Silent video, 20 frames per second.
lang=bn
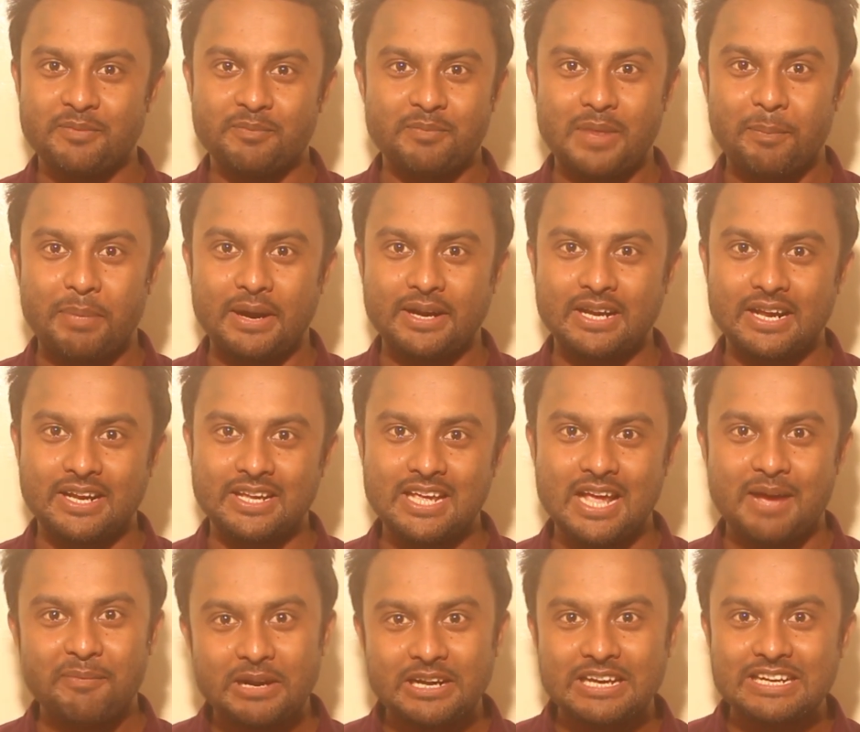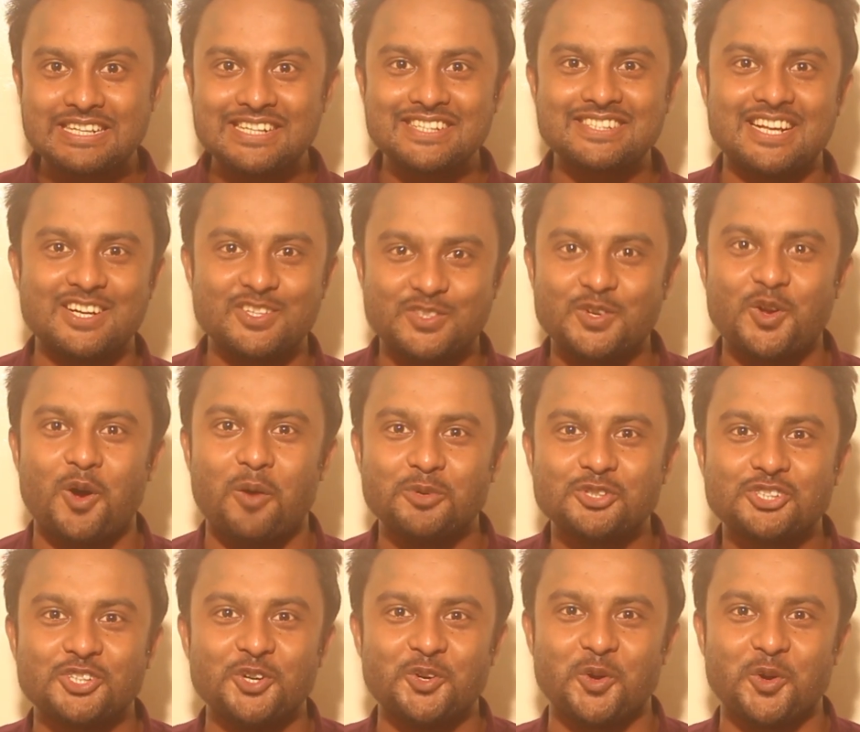ব্যাপারটা কি আমরা ডিটেলস আলোচনা
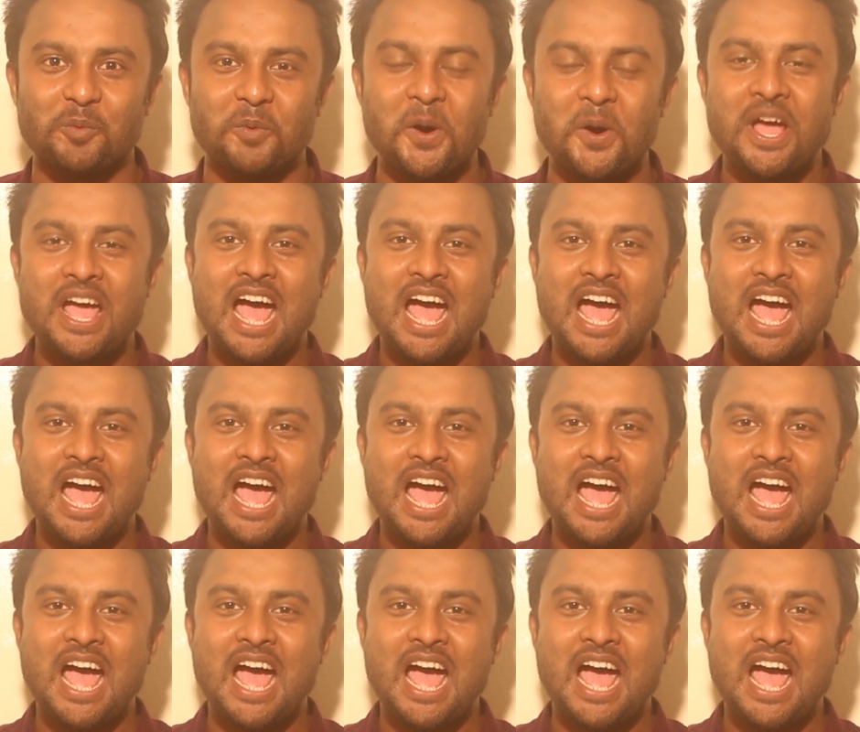অবশ্যই করব